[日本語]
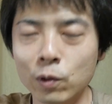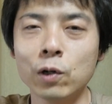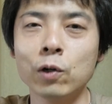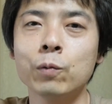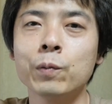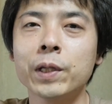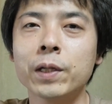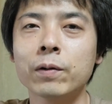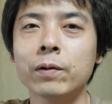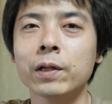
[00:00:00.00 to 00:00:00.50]
画
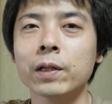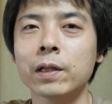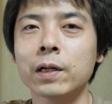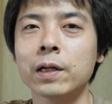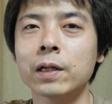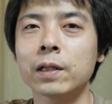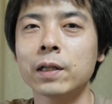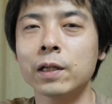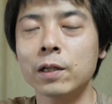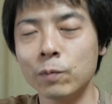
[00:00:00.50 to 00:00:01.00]
を見てくれた
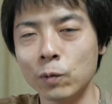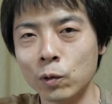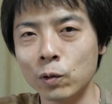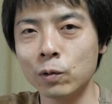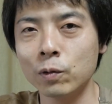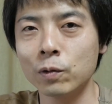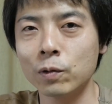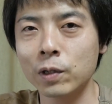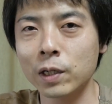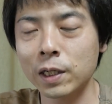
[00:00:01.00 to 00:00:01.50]
方にも
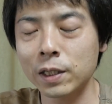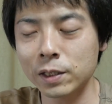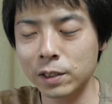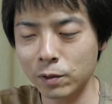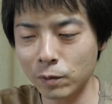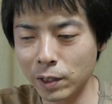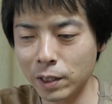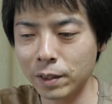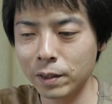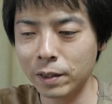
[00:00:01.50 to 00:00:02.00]
感
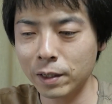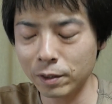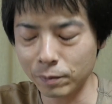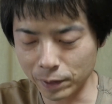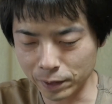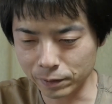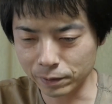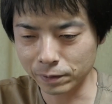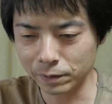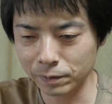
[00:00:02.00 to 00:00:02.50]
謝はあり
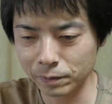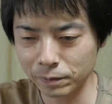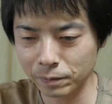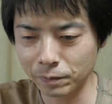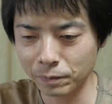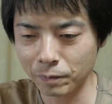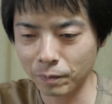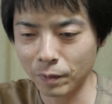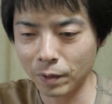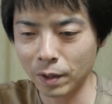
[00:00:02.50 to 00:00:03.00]
ます。
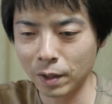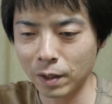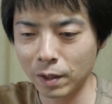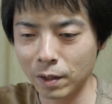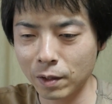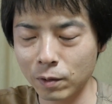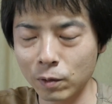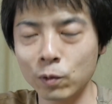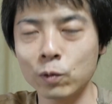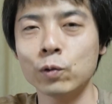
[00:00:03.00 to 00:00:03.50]

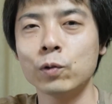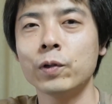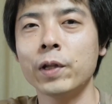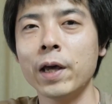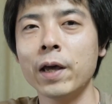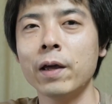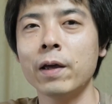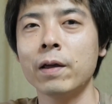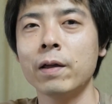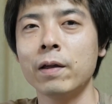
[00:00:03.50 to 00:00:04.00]
ということ
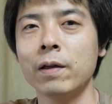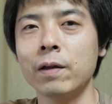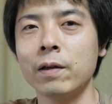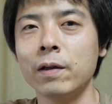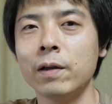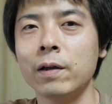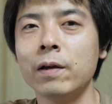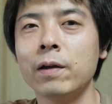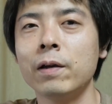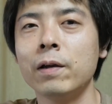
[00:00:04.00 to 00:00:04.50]
で、
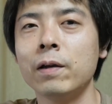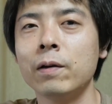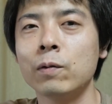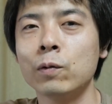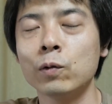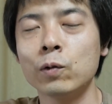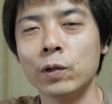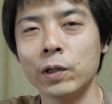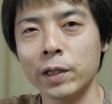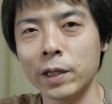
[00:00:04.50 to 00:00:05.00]
えー、
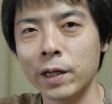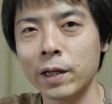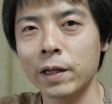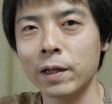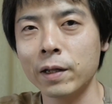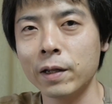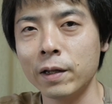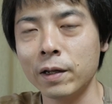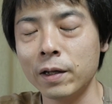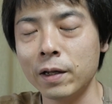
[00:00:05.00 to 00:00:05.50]
本当にね、
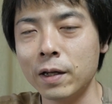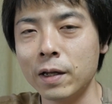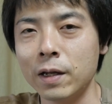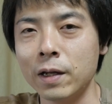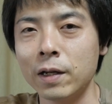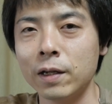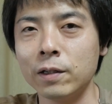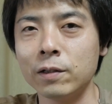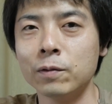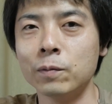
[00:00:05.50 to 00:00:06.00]

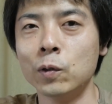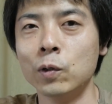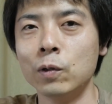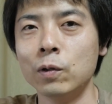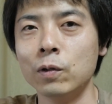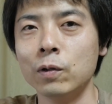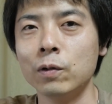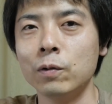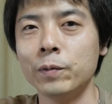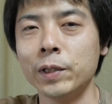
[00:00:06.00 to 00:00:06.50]
いつも
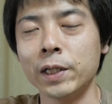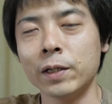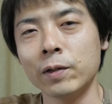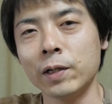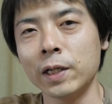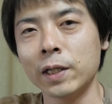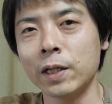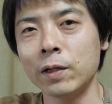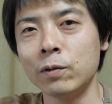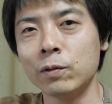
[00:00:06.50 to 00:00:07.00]
見てく
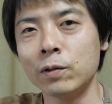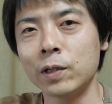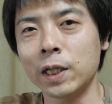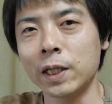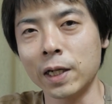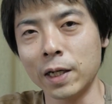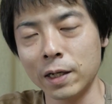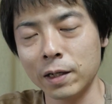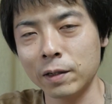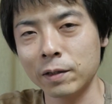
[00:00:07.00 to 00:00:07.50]
れてる
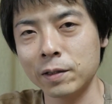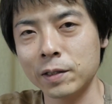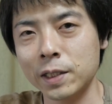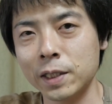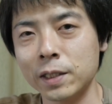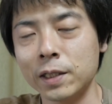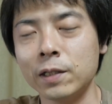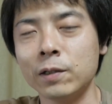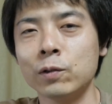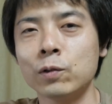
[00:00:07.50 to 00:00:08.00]
方、
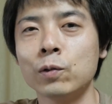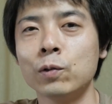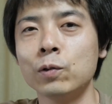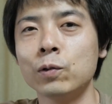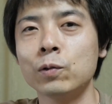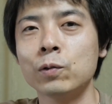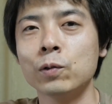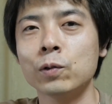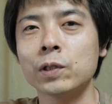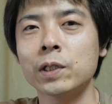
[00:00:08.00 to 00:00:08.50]
チャンネル登
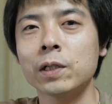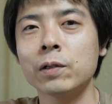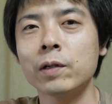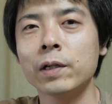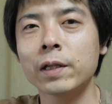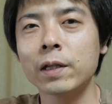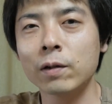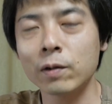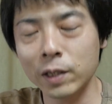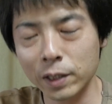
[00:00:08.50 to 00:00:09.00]
録をしてく
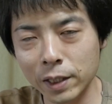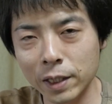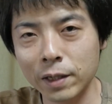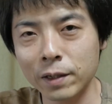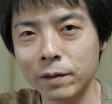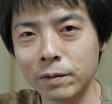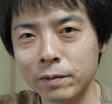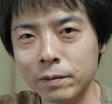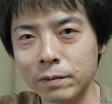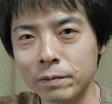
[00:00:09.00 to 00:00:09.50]
れてる方、
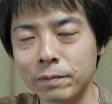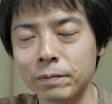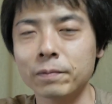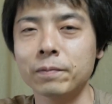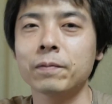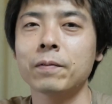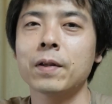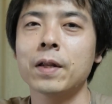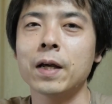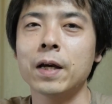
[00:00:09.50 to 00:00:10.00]

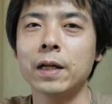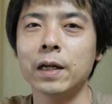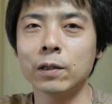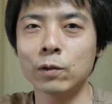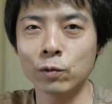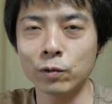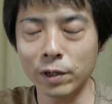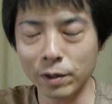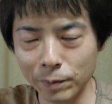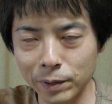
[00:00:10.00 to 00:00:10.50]
ありが
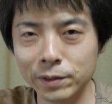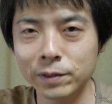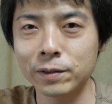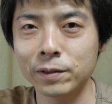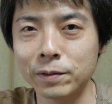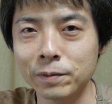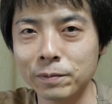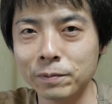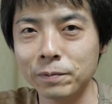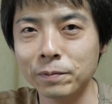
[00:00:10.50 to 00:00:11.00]
とうございま
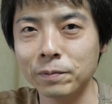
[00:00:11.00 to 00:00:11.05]
す。